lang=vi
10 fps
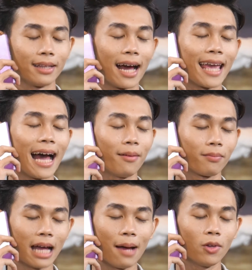dạ dạ
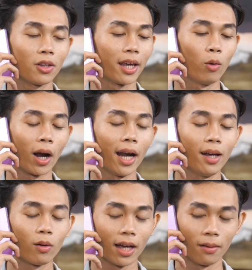tám nói chuyện quản
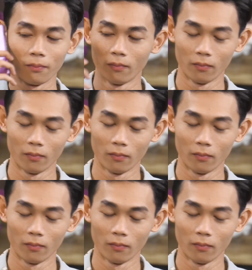lý con nha